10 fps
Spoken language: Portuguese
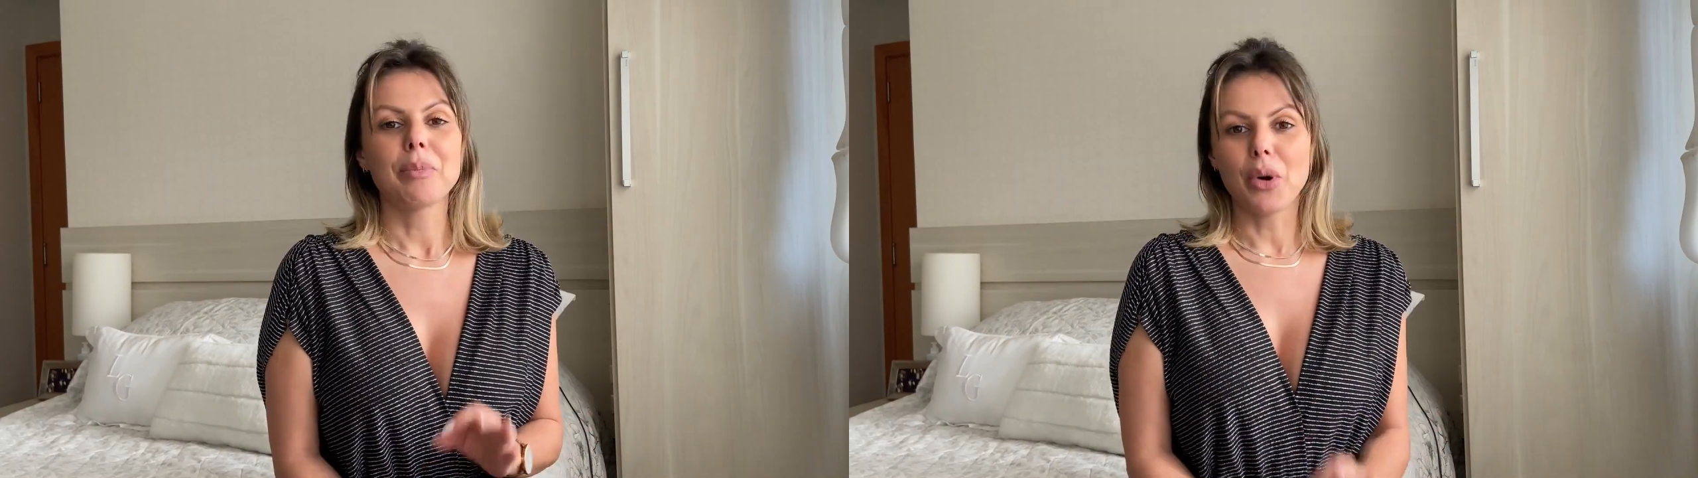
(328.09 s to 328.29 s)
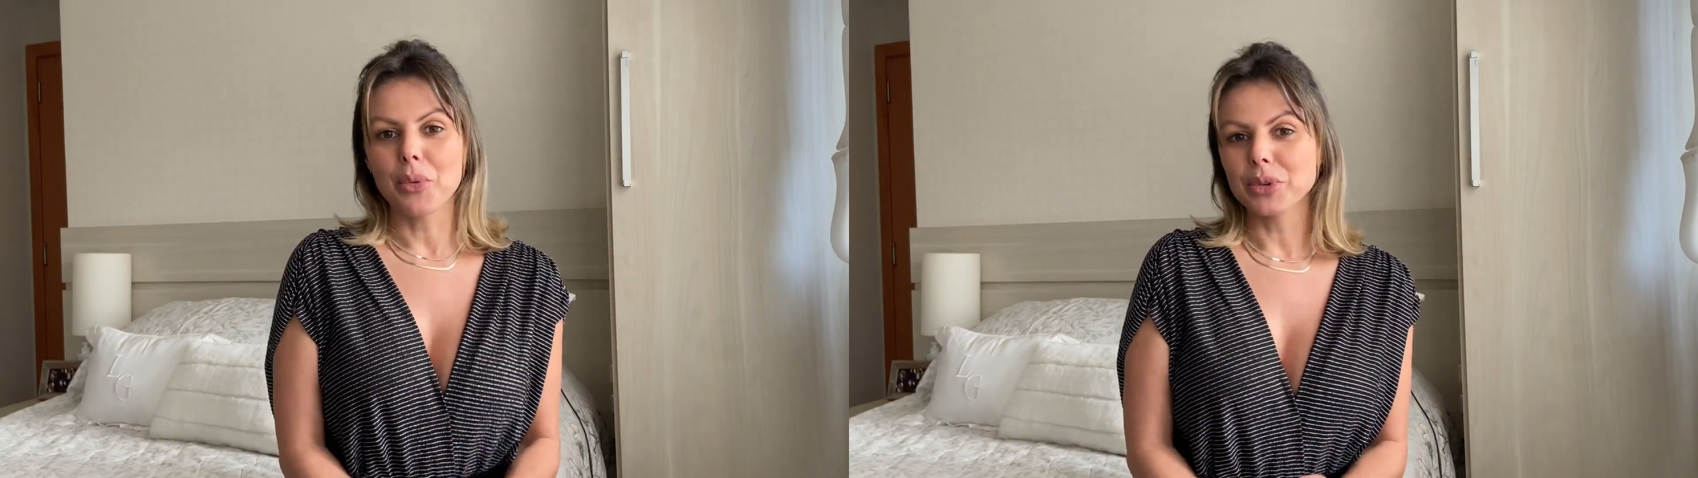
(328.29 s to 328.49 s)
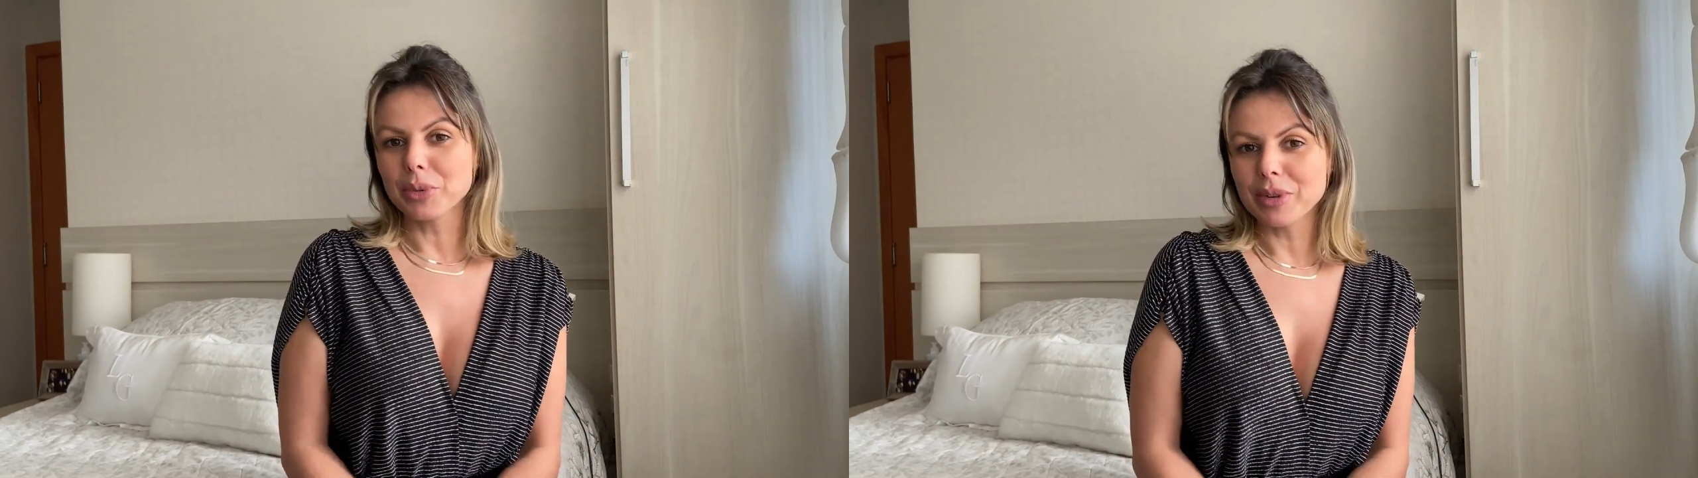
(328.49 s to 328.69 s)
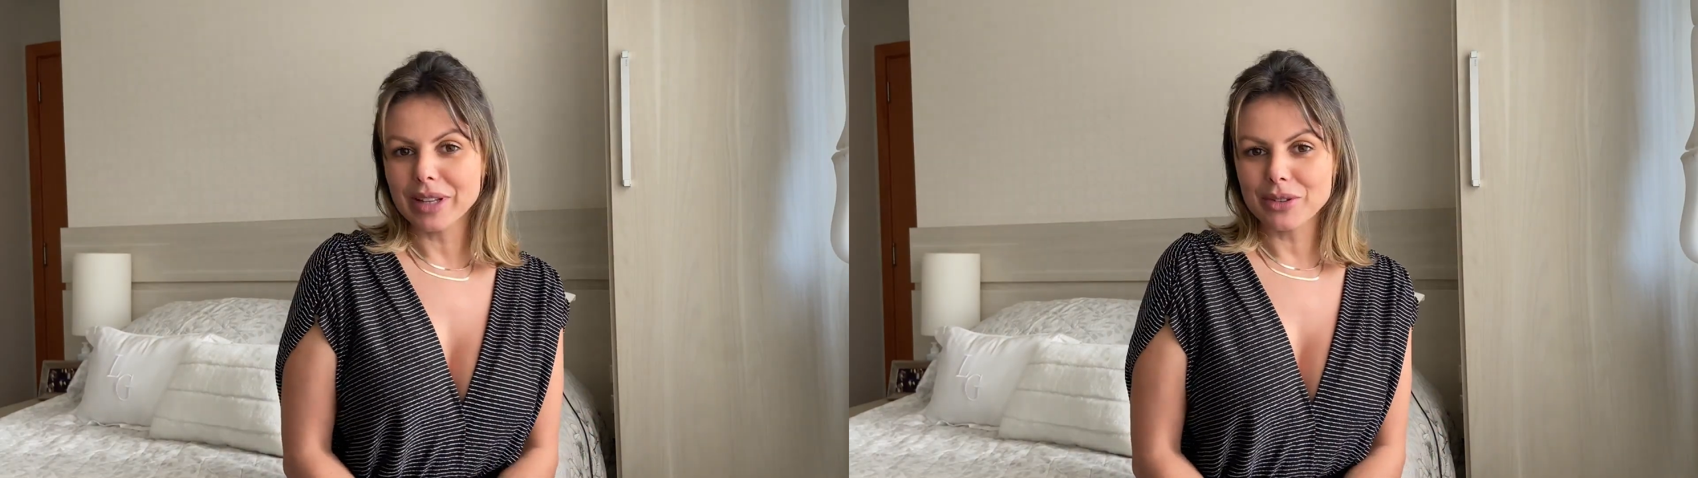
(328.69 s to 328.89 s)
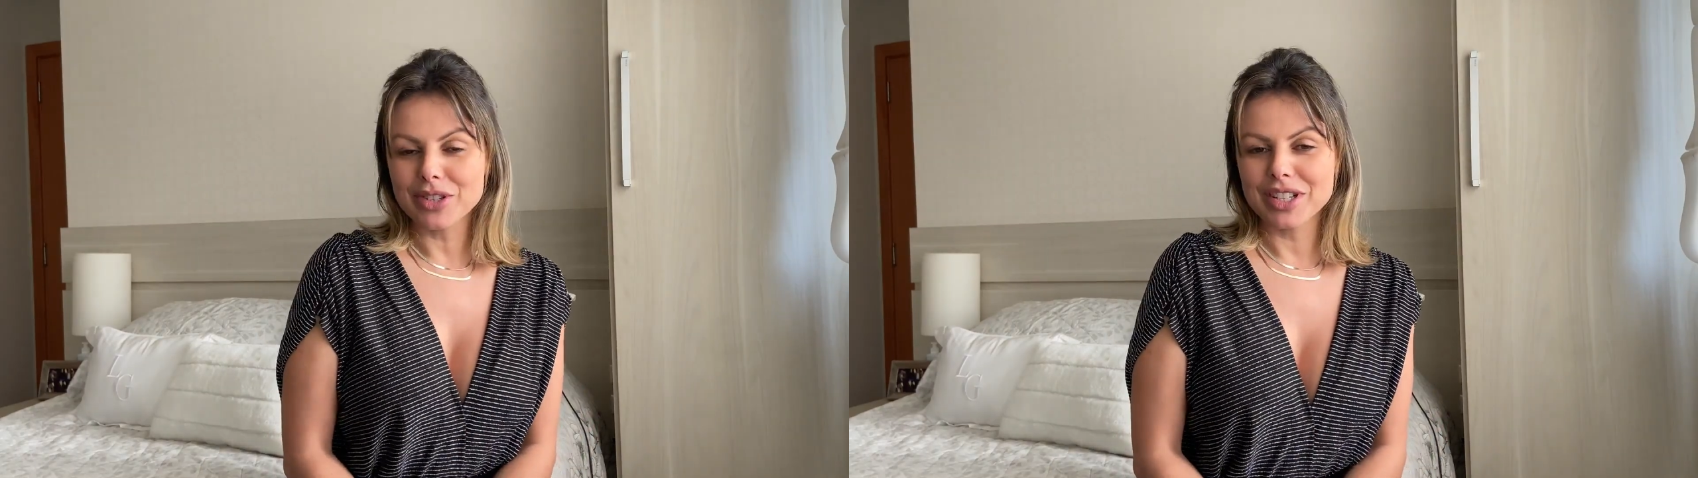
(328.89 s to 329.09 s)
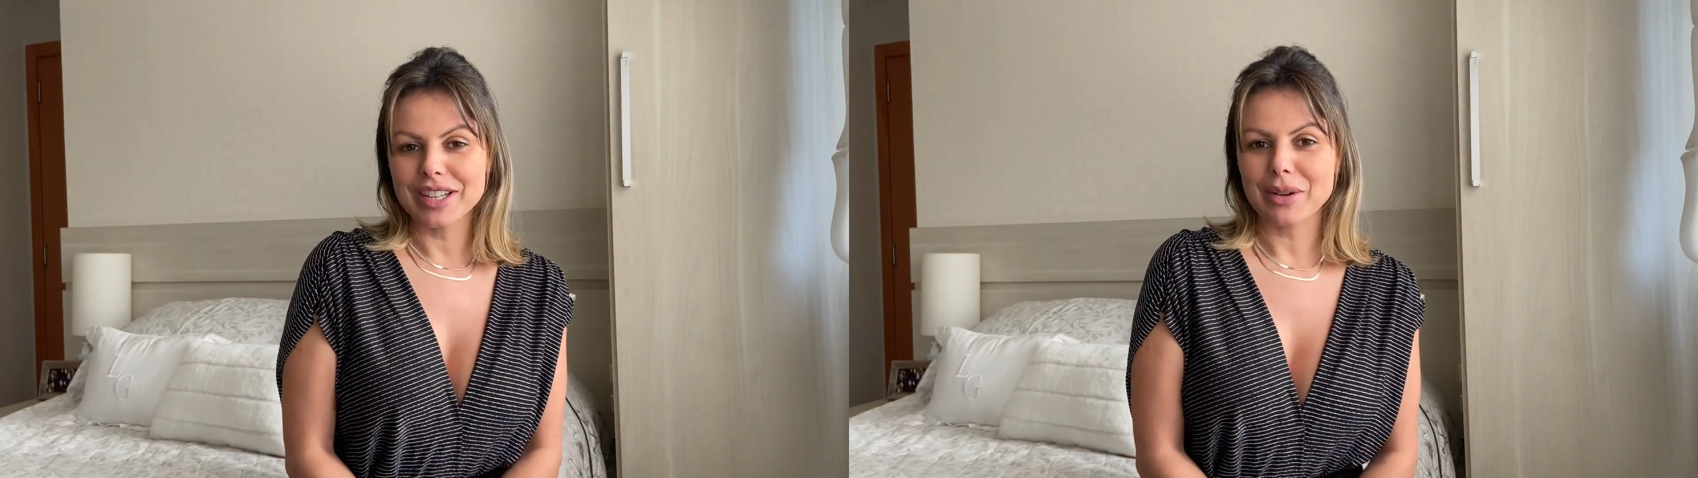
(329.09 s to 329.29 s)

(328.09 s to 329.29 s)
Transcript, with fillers: Bom, outro modelo de